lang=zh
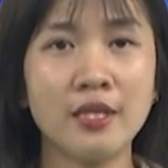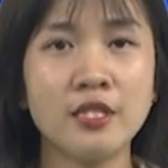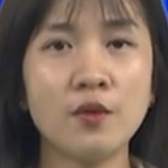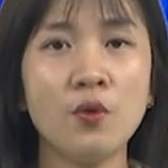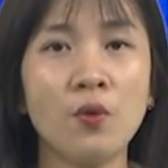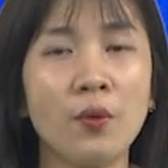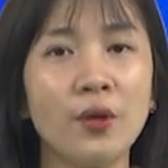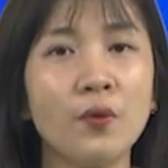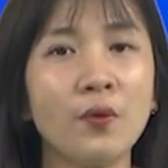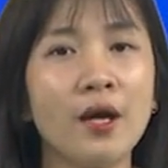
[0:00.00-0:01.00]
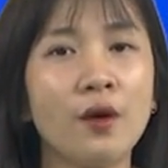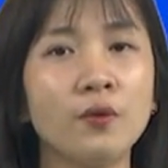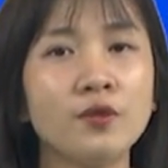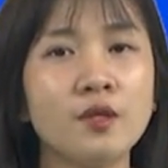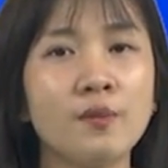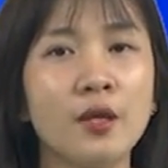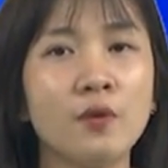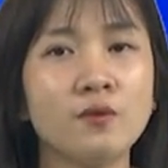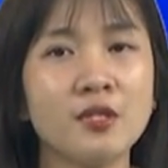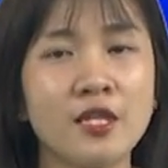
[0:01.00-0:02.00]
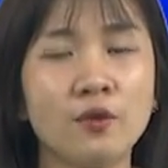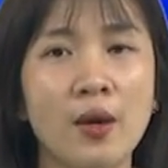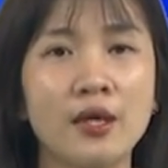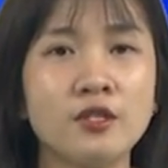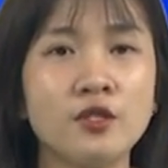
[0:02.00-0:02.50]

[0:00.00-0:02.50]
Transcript: 节目回顾了胡志明共青团